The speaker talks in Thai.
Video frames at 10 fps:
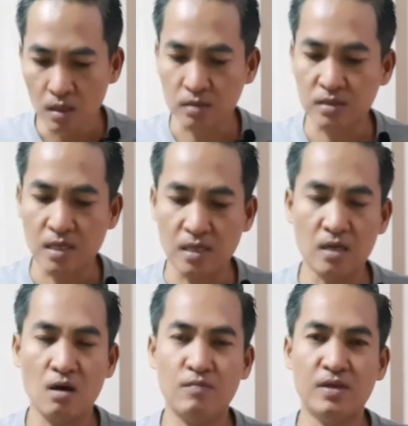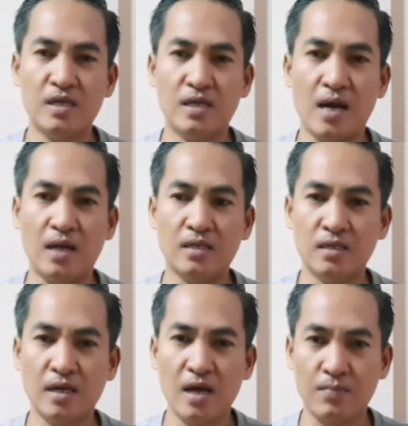จากนั้นก็วิธีการก็
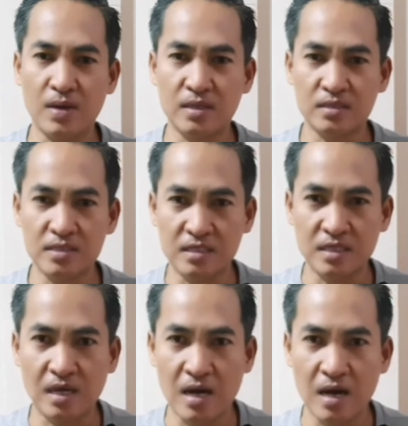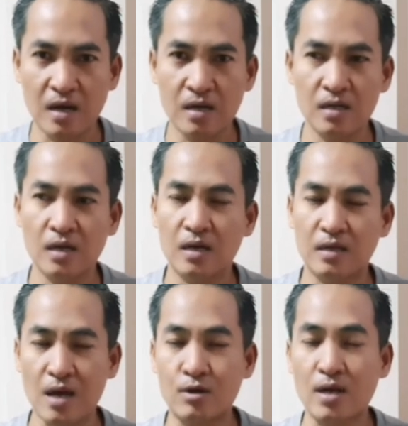คือแค่ไปซื้อสินค้า
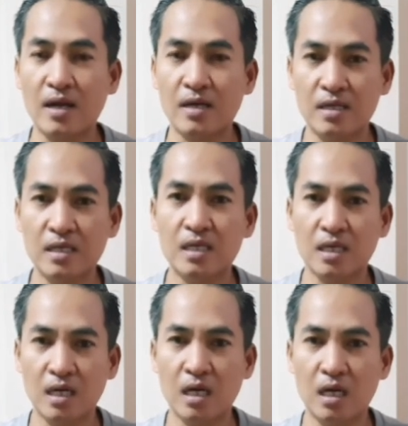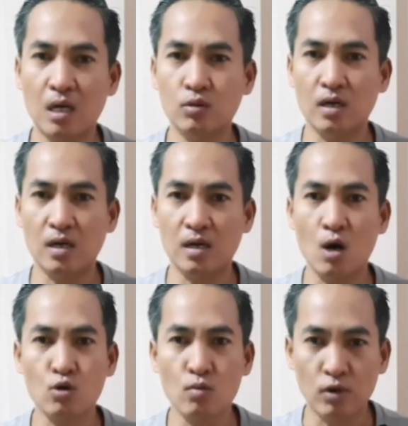ในร้านที่เขา
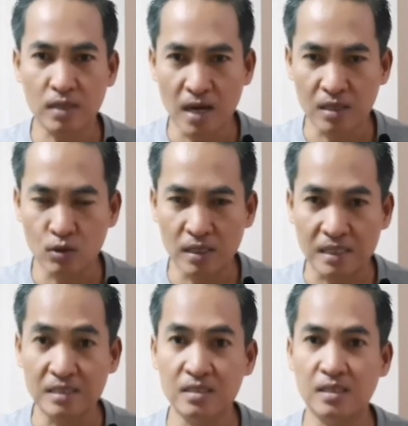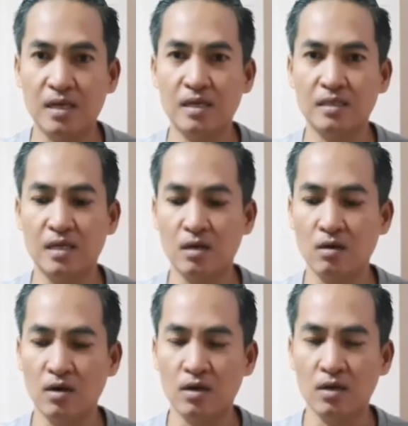เข้าร่วมโครงการคนละครึ่งนะฮะเสร็จแล้ว
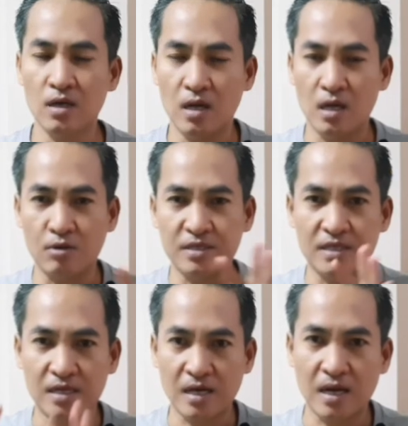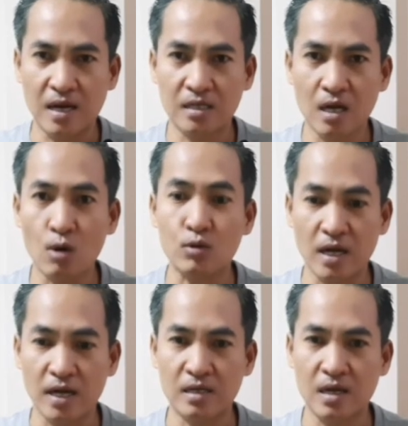ก็เราซื้อสินค้าเท่าไห
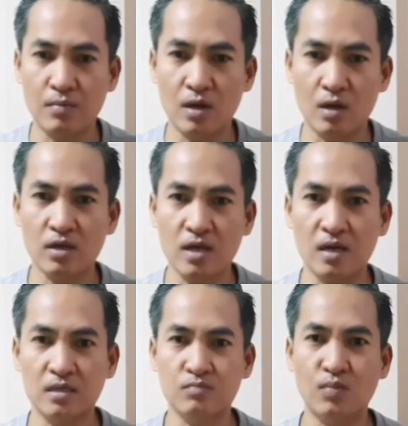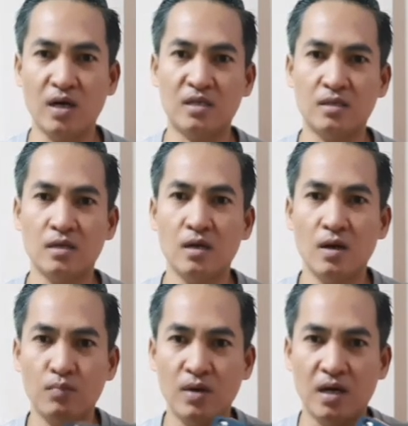ร่นะครับ เราก็จะเปิด
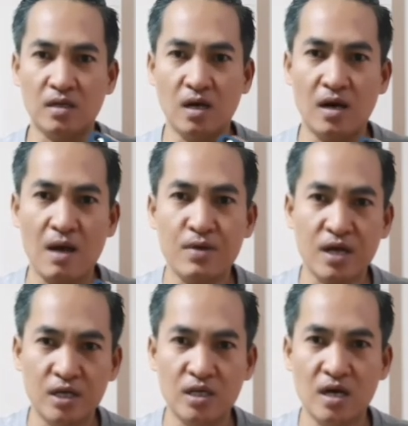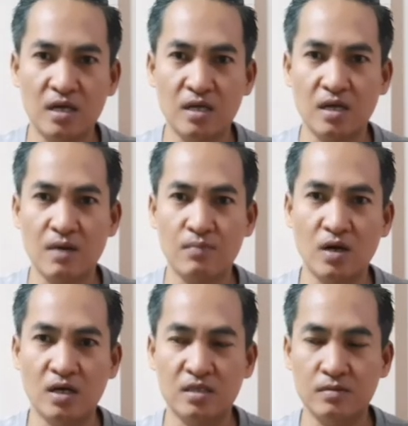เปิดแอปพลิเคชันนะครับ
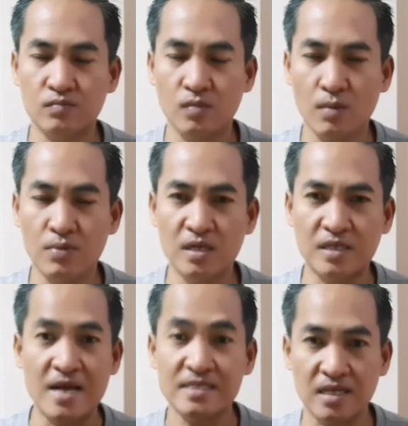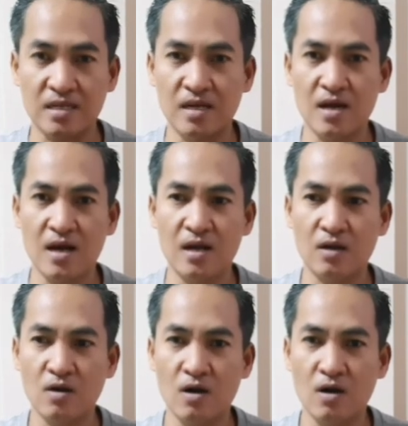เพื่อใช้สิทธิ์นะฮะแล้วก็